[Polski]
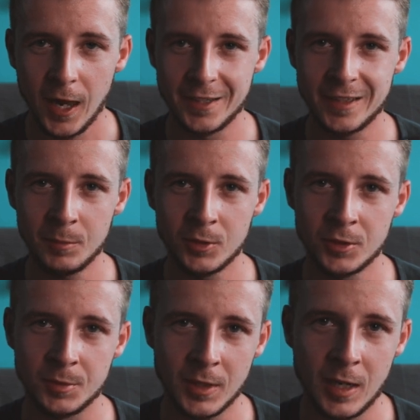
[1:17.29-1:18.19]
ale dla mnie
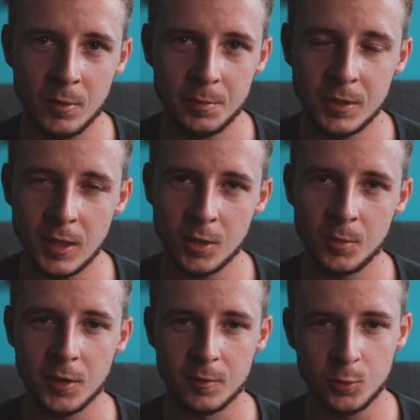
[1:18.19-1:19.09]
on jest mega mobilny, ja go
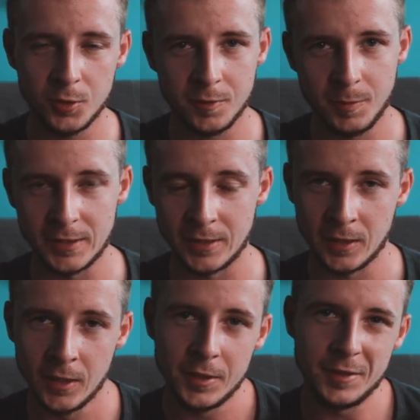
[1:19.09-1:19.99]
mogę wrzucić w plecach.